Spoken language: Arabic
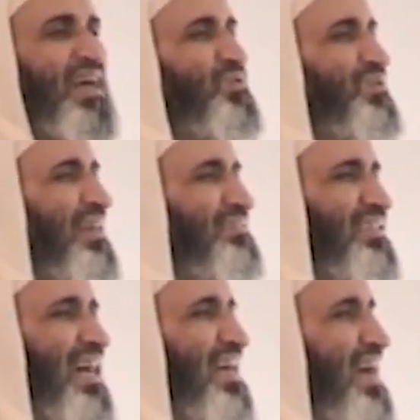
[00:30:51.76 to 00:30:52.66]
نسألك أن
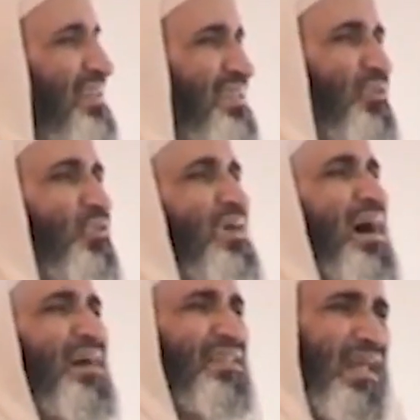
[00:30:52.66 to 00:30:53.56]
تجعل هذا
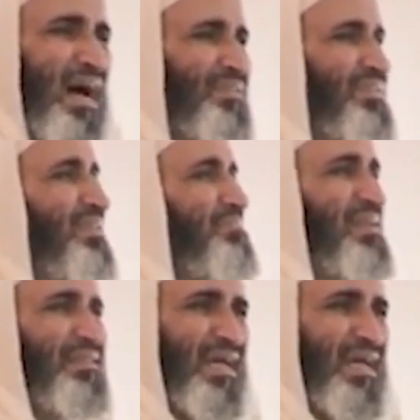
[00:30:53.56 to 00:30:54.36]
القرآن العظيم